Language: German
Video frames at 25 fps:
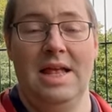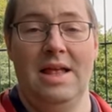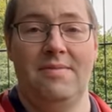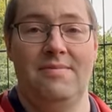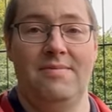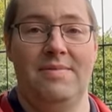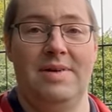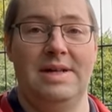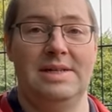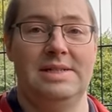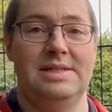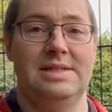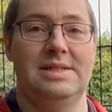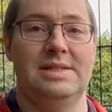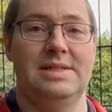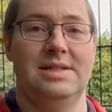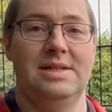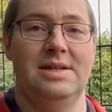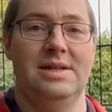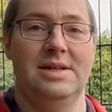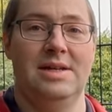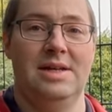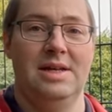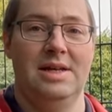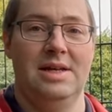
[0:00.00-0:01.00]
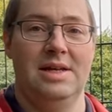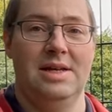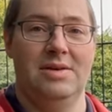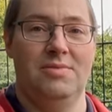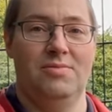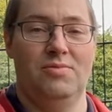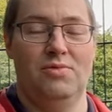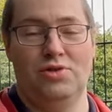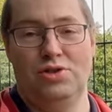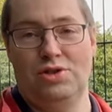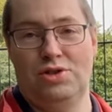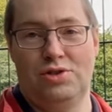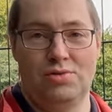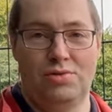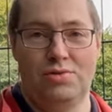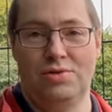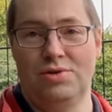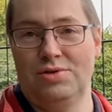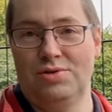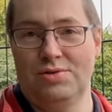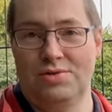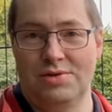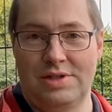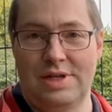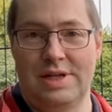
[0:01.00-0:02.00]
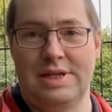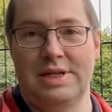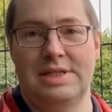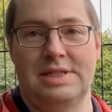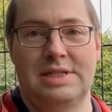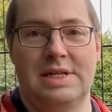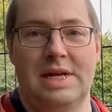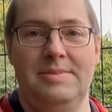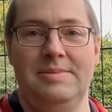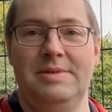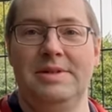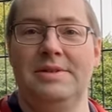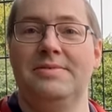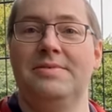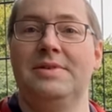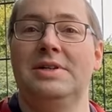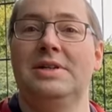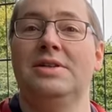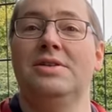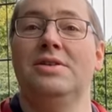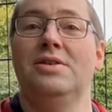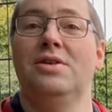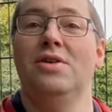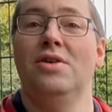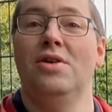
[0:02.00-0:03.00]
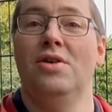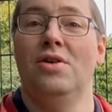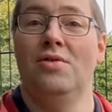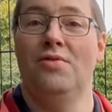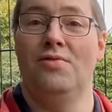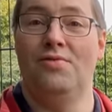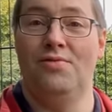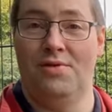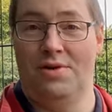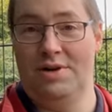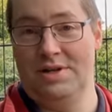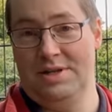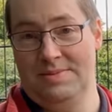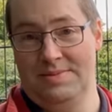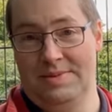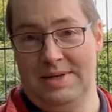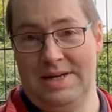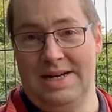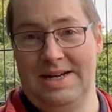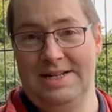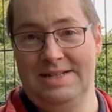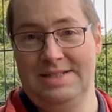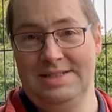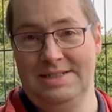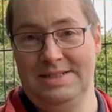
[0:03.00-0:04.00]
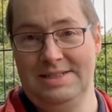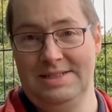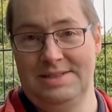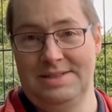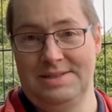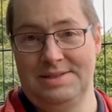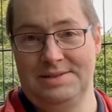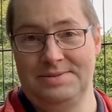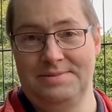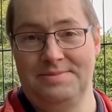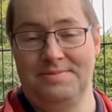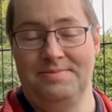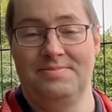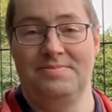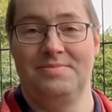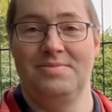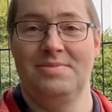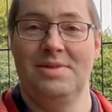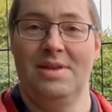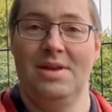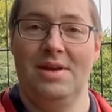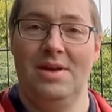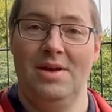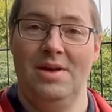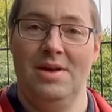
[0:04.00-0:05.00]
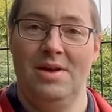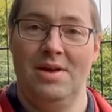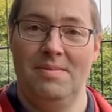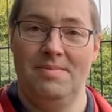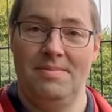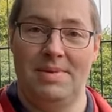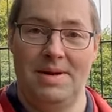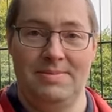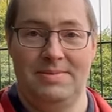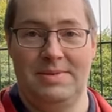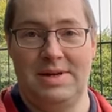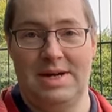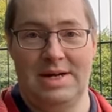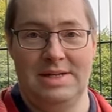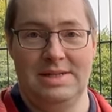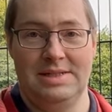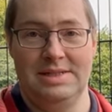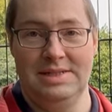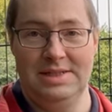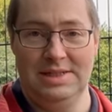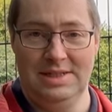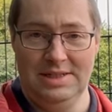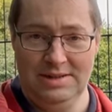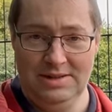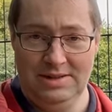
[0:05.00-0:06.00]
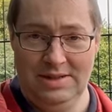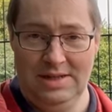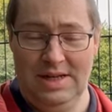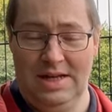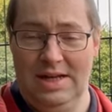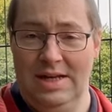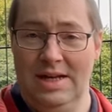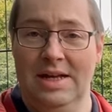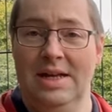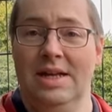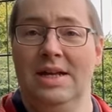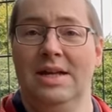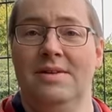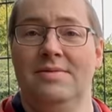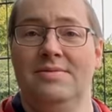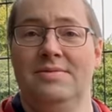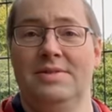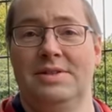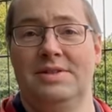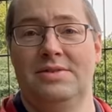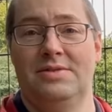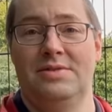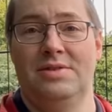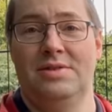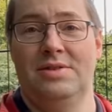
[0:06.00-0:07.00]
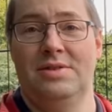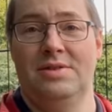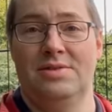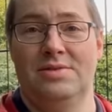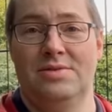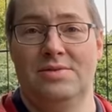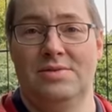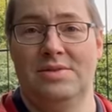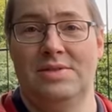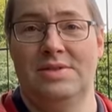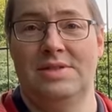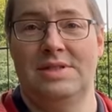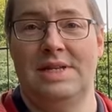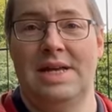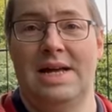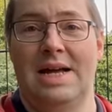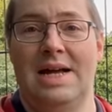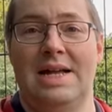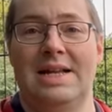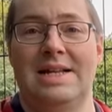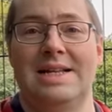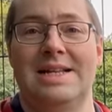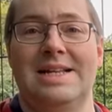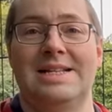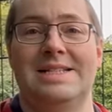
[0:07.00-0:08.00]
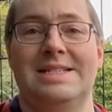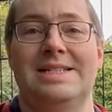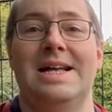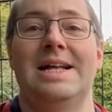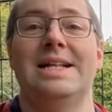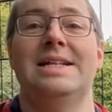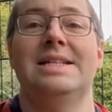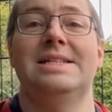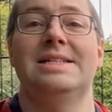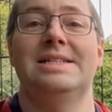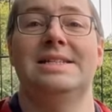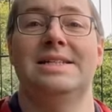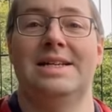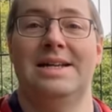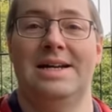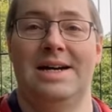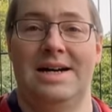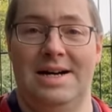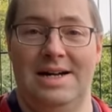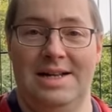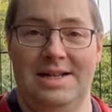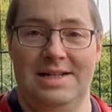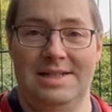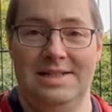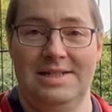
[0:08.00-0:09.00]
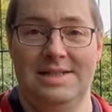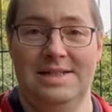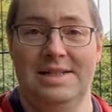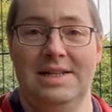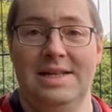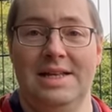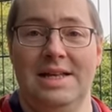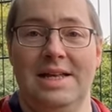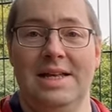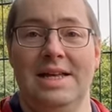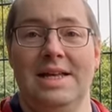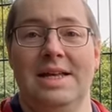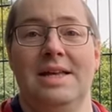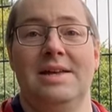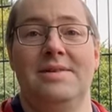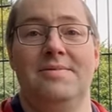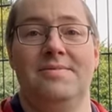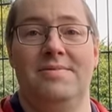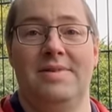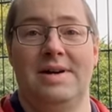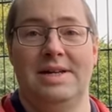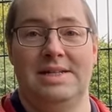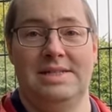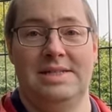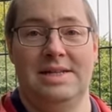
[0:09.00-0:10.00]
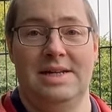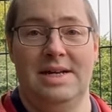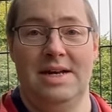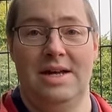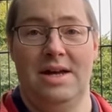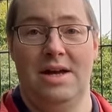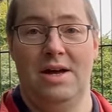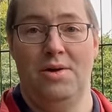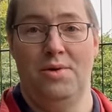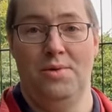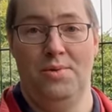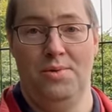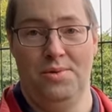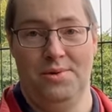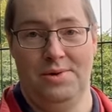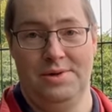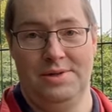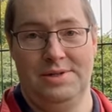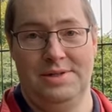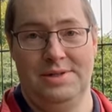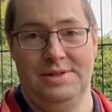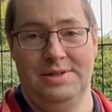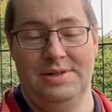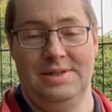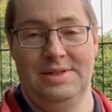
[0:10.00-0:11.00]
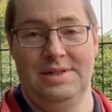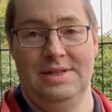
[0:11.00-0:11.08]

was Sohle sozusagen gesammelt wird vor dem Gradieren. Beim Gradieren wird sozusagen das Salzgehalt im Wasser erhöht,